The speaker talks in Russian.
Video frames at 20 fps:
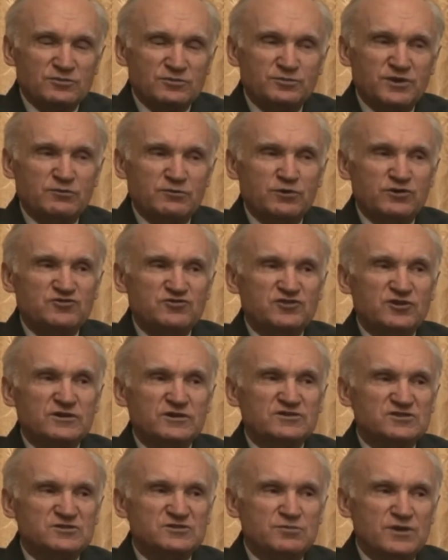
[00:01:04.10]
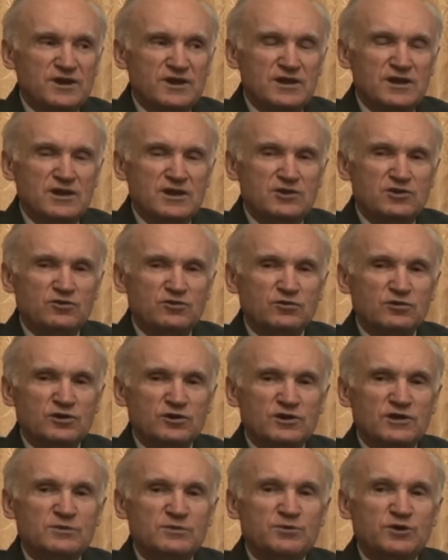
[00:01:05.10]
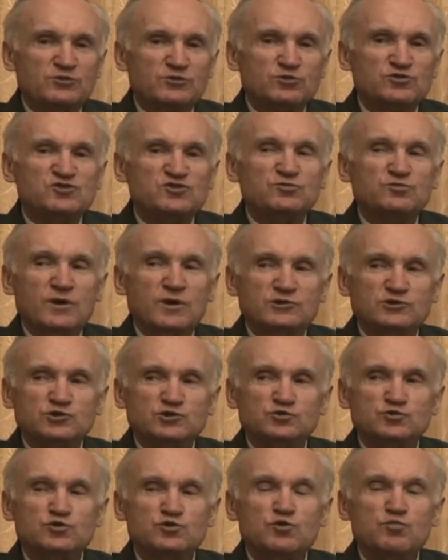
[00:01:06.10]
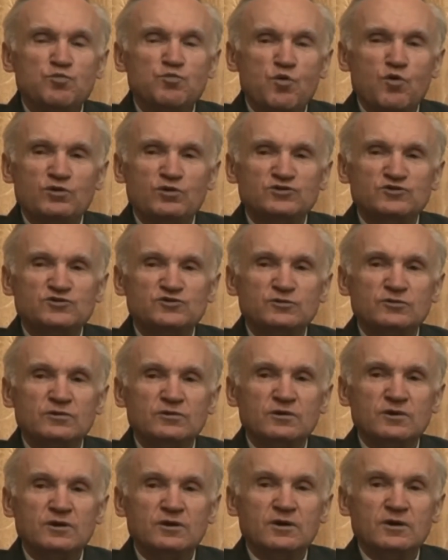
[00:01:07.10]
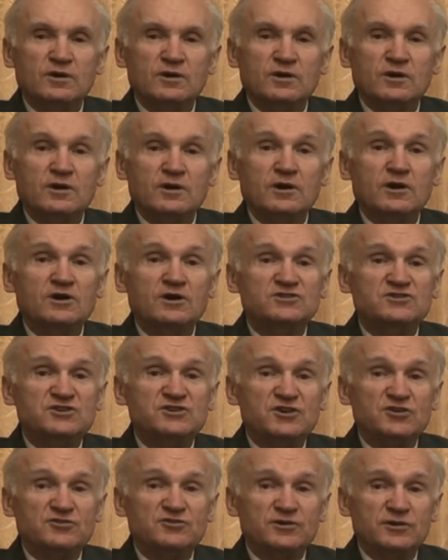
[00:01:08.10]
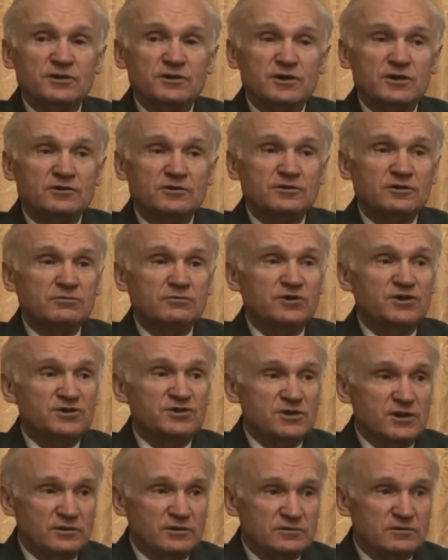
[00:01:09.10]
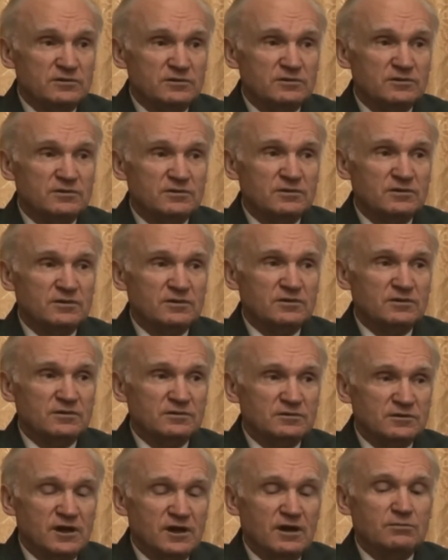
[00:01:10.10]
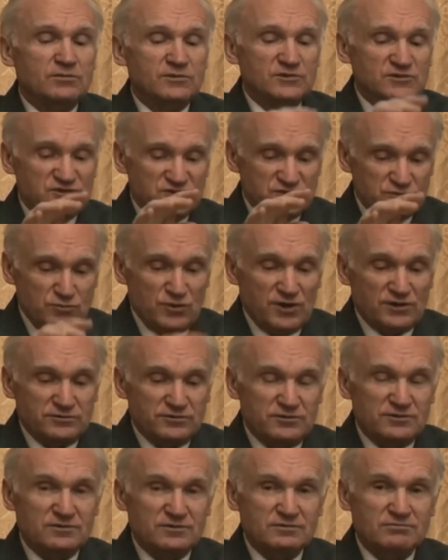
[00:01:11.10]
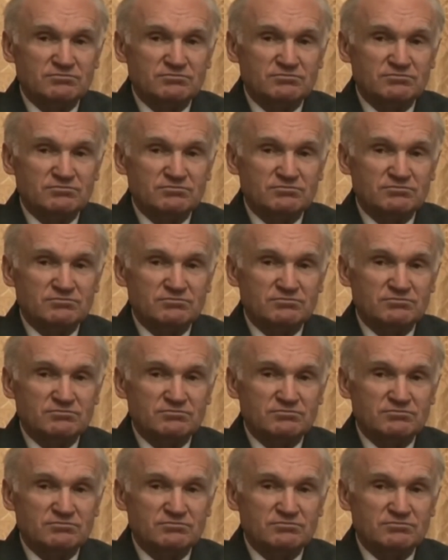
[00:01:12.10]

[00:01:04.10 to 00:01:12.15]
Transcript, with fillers: приводят человека к смирению и приносят большую пользу. Где же этого нет, там смерть.